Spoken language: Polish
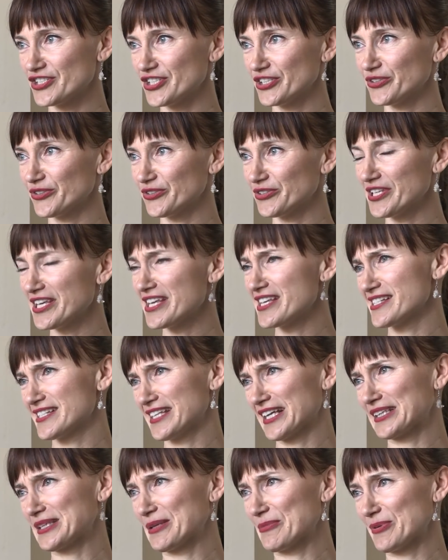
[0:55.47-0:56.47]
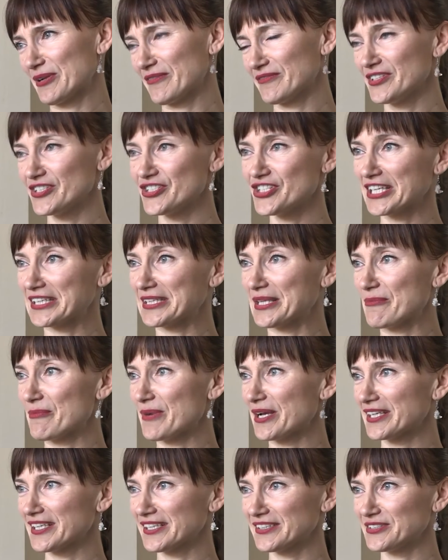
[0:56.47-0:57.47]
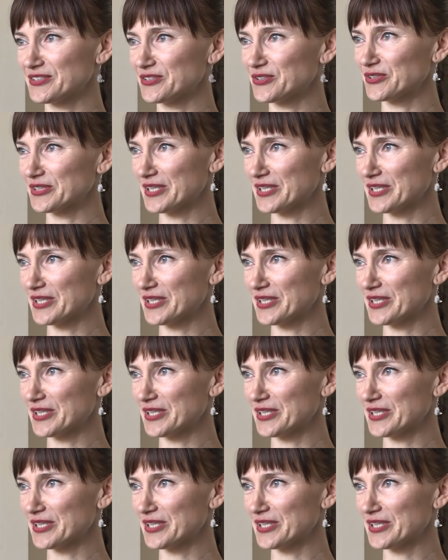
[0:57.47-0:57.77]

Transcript: że to nie jest tak naprawdę żadna magia, tylko